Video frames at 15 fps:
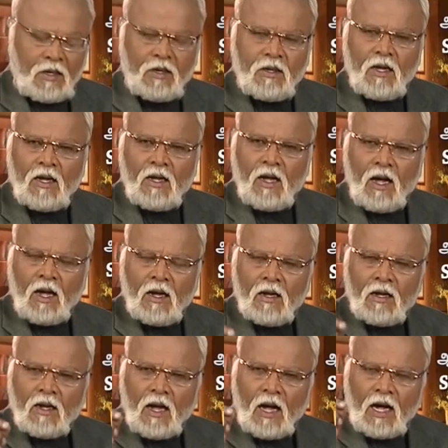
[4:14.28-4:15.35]
ஆனால்
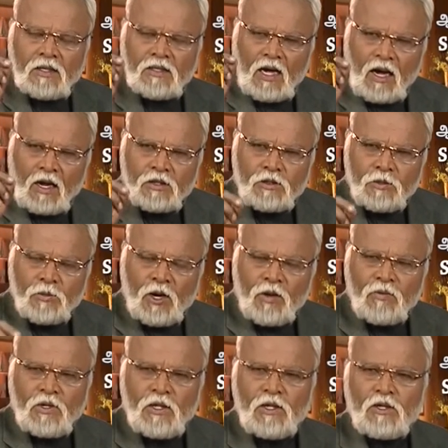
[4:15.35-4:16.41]
அது
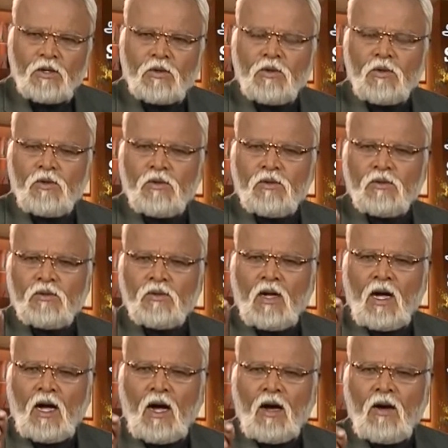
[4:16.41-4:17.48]
ஆத்மாவிலும் இருக்கும்
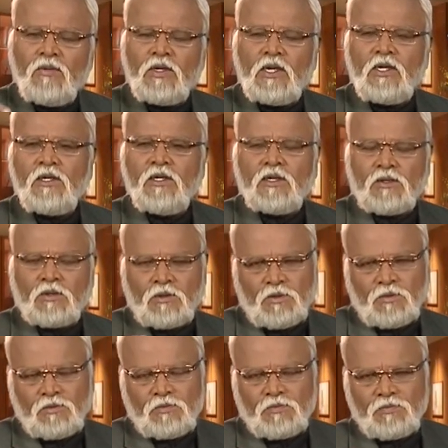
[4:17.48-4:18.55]
ஆவியிலையும்
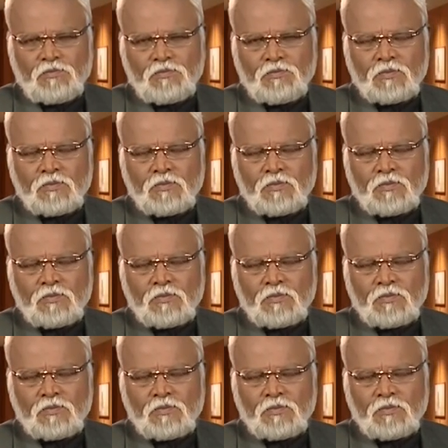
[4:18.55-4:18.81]
இருக்கும்